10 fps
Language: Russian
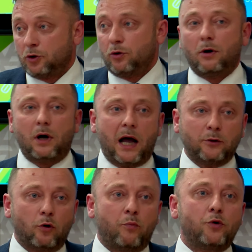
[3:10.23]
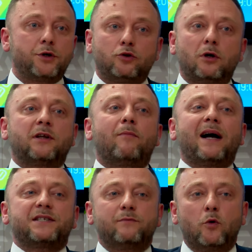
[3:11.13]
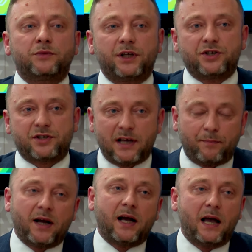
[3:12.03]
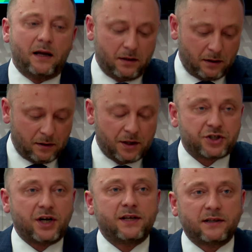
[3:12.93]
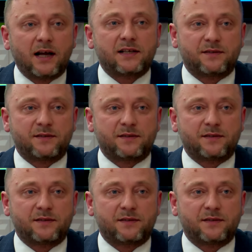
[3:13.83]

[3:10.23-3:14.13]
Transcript: то оно будет, но это максимум 3 часа, пока э, решение на